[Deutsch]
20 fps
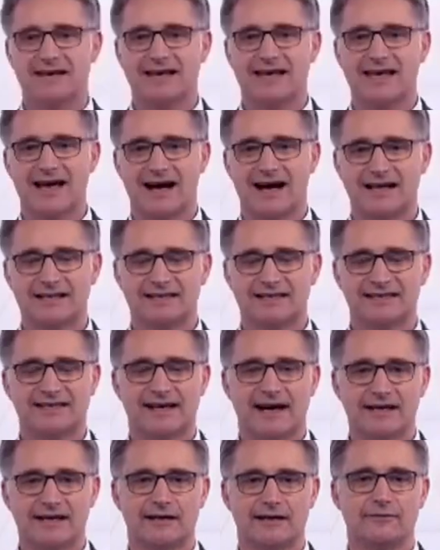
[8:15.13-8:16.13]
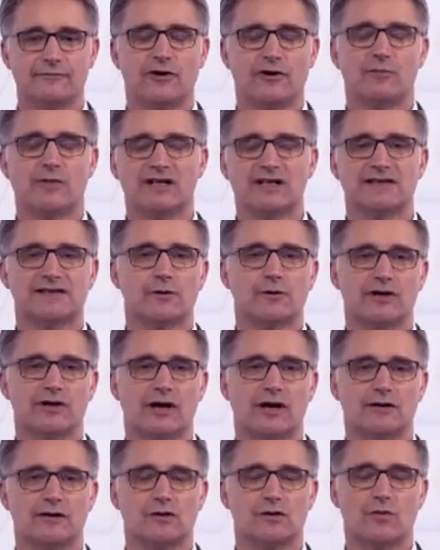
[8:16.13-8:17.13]
Realzeitinformation
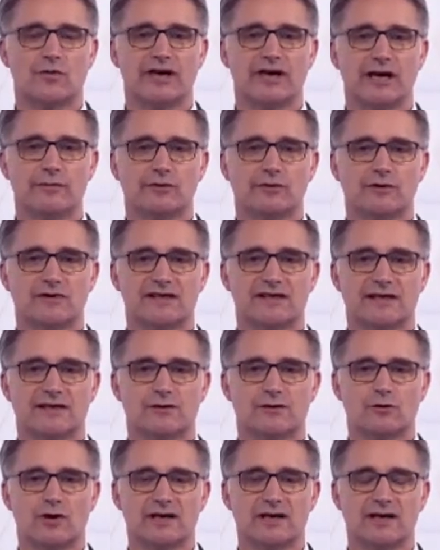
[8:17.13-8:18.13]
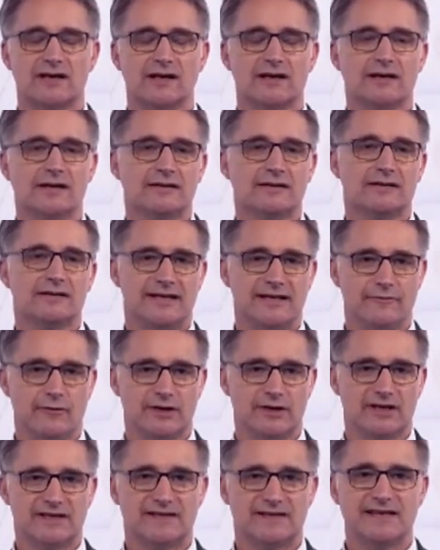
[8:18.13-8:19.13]
aus Umgebungssensoren, die
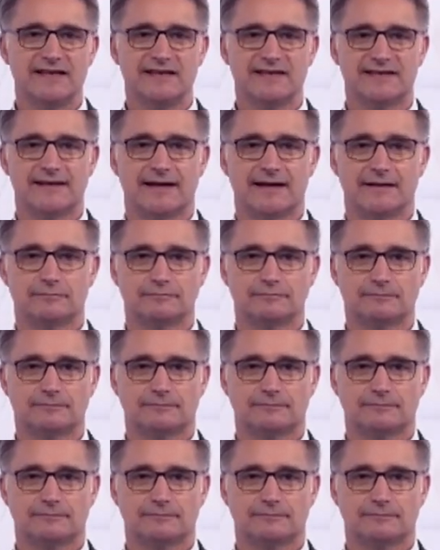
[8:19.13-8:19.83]
wird es nicht sein.